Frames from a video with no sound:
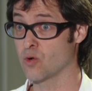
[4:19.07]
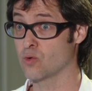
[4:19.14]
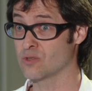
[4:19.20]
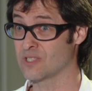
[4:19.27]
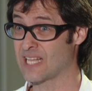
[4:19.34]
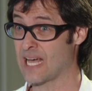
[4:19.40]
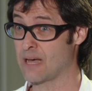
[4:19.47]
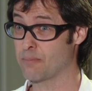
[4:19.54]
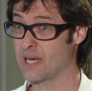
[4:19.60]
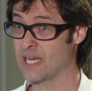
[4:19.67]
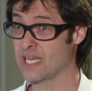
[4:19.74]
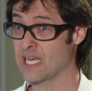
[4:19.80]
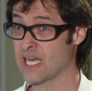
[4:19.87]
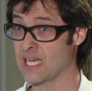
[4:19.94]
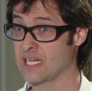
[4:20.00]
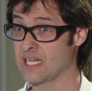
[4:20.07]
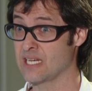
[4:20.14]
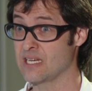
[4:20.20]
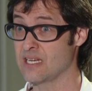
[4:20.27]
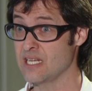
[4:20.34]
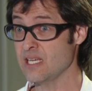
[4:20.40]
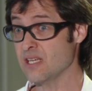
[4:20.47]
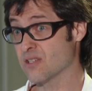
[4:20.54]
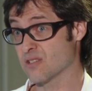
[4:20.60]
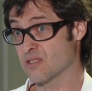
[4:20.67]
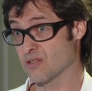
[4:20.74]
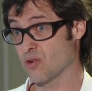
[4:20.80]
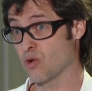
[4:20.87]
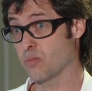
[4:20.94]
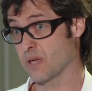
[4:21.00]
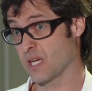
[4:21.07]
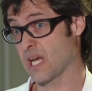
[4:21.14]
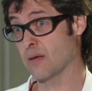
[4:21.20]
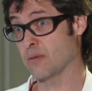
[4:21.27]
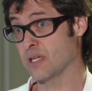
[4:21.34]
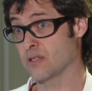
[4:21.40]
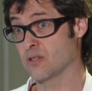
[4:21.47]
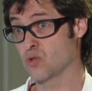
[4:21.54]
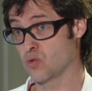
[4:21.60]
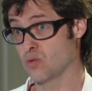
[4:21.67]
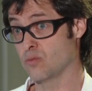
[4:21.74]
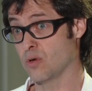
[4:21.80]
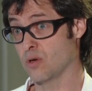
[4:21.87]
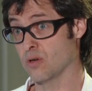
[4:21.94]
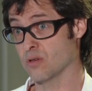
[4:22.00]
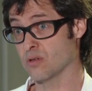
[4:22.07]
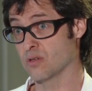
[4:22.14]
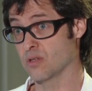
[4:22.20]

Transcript: und dabei einen nicht operablen Tumor